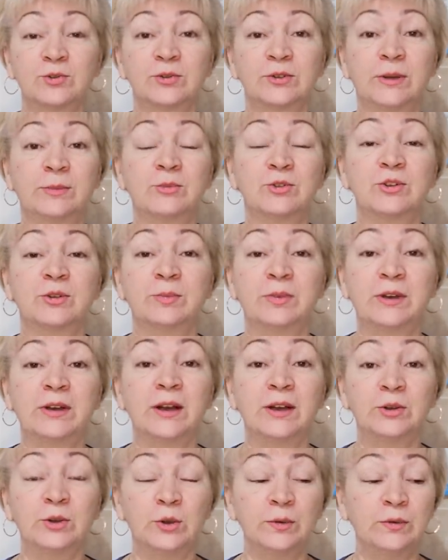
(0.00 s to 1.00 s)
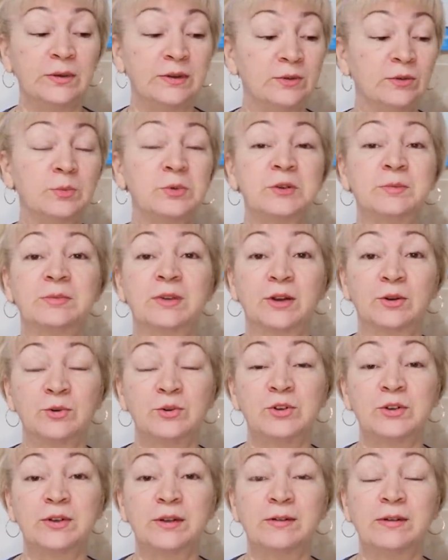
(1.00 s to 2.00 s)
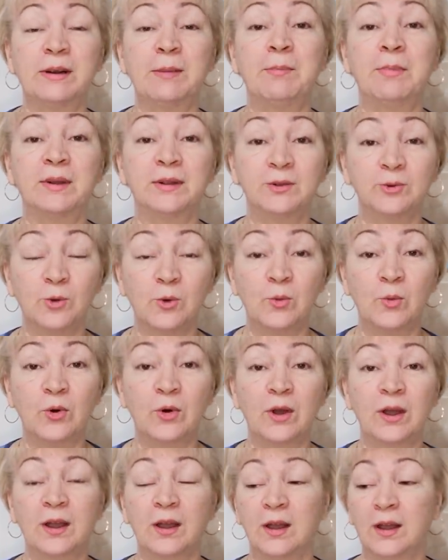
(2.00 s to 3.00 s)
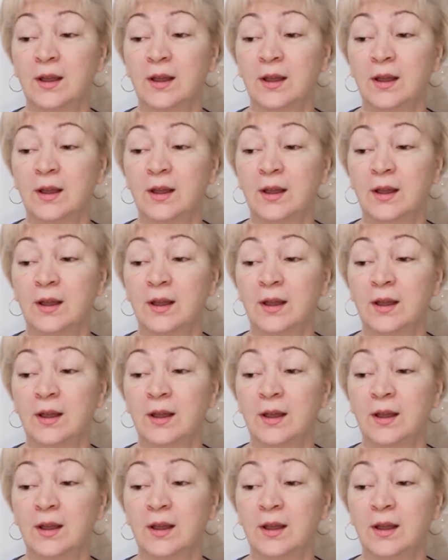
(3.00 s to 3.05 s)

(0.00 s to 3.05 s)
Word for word: что-то может приготовить. В общем, короче говоря, по дому.